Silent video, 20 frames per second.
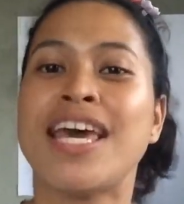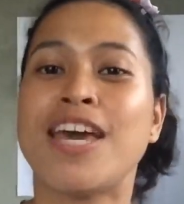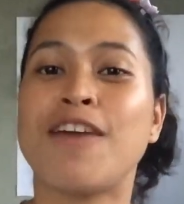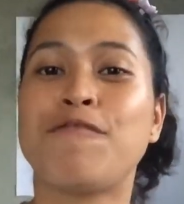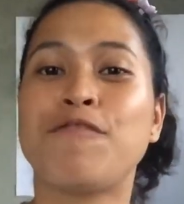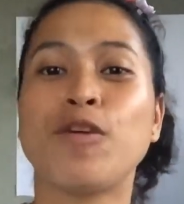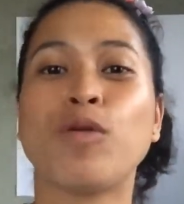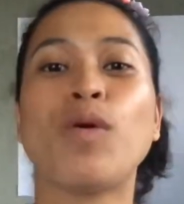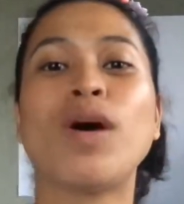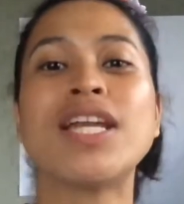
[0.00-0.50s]

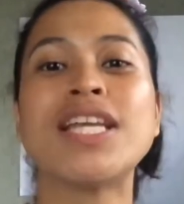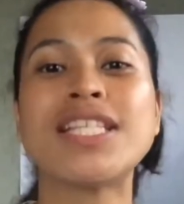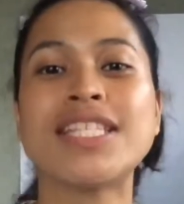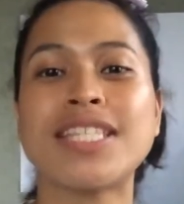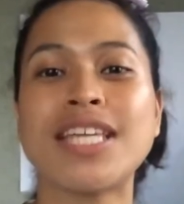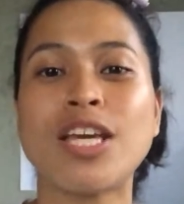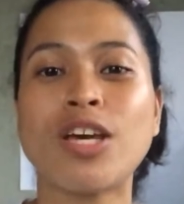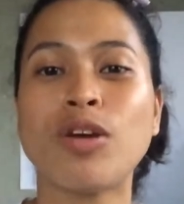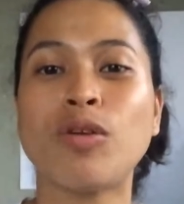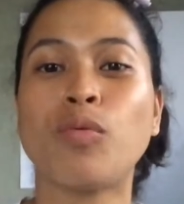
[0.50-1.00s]
If you wanna
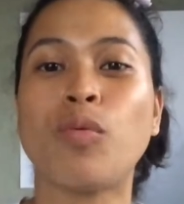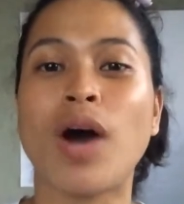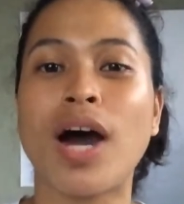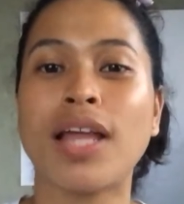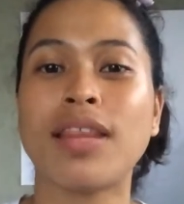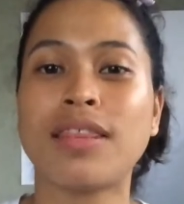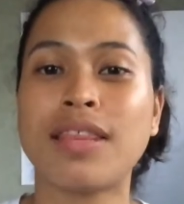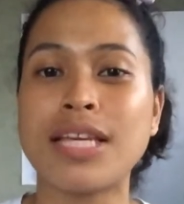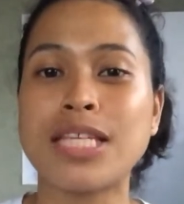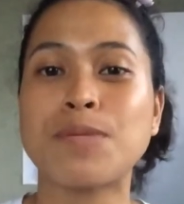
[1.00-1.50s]
see
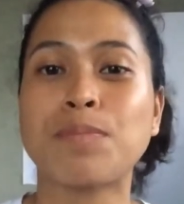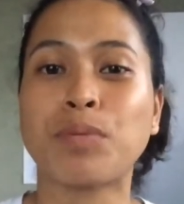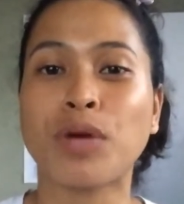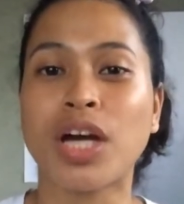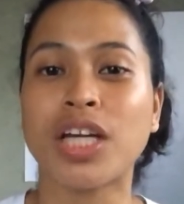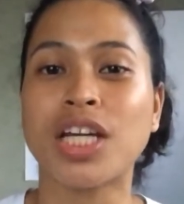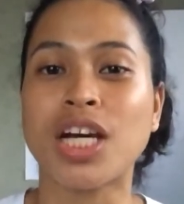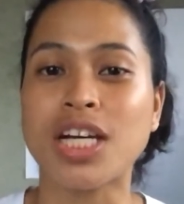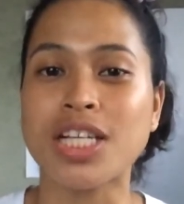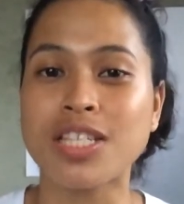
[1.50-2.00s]
what these
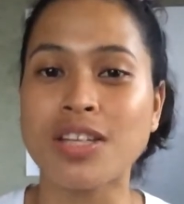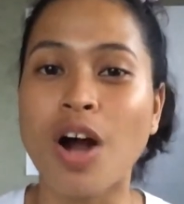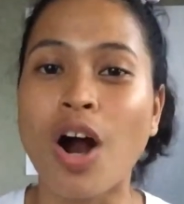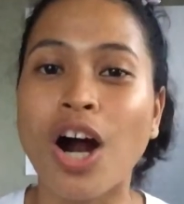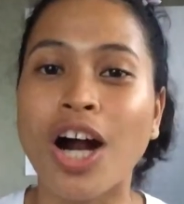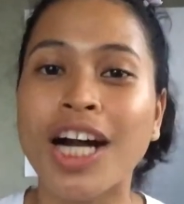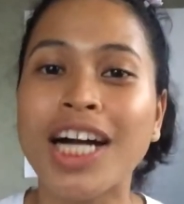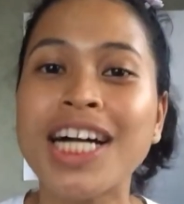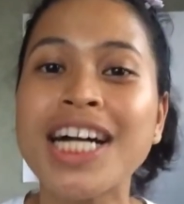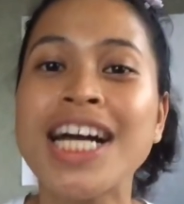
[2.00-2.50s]
products
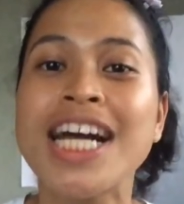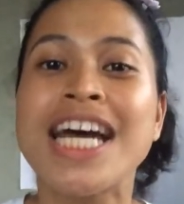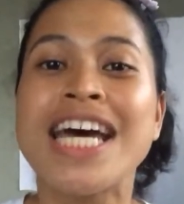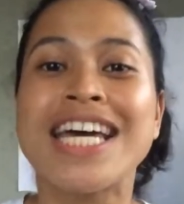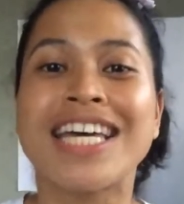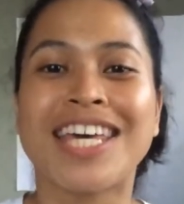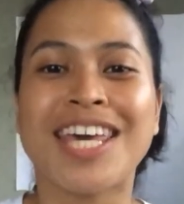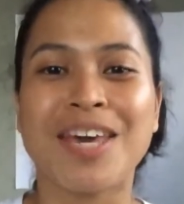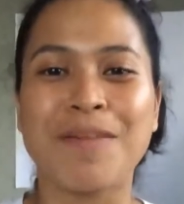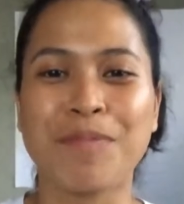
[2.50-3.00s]
are,
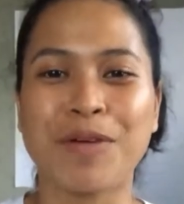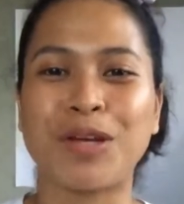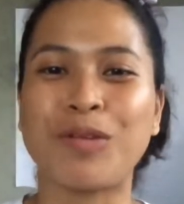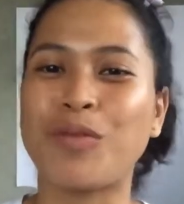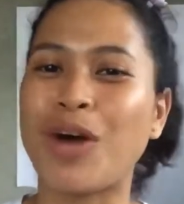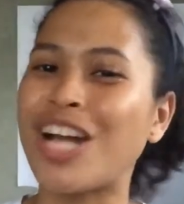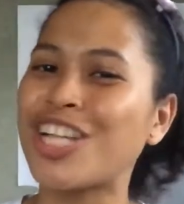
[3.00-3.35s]
keep on